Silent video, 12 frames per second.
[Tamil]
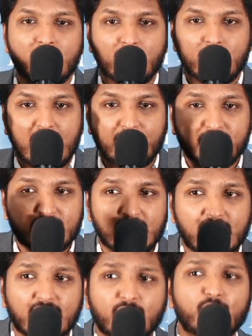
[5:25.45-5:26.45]

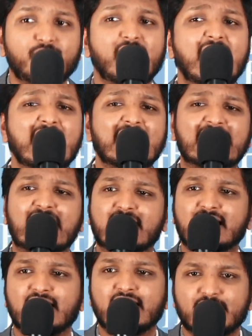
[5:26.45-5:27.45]
அவருக்கான ஒரு
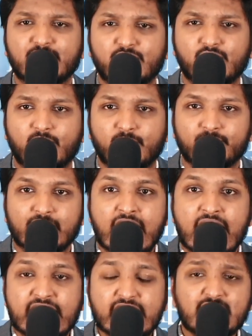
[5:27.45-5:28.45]
வேலைக்காரர்களாக இருக்கிறோம்
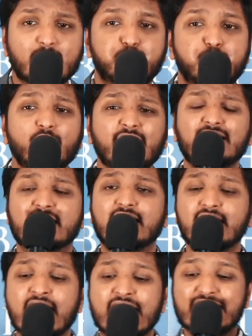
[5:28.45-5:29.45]
இந்த புரிதல்
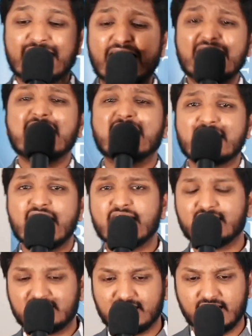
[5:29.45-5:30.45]
நிறைய
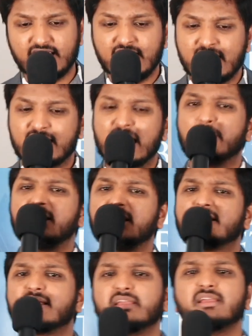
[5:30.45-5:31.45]
நேரத்தில்
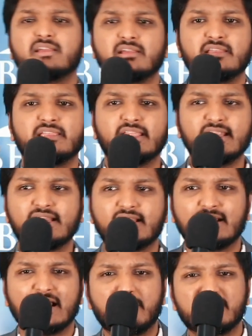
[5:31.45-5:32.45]
நமக்கு இருக்கிறது
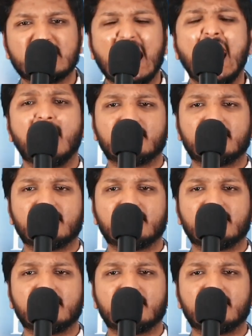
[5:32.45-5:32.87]
நாம் யார்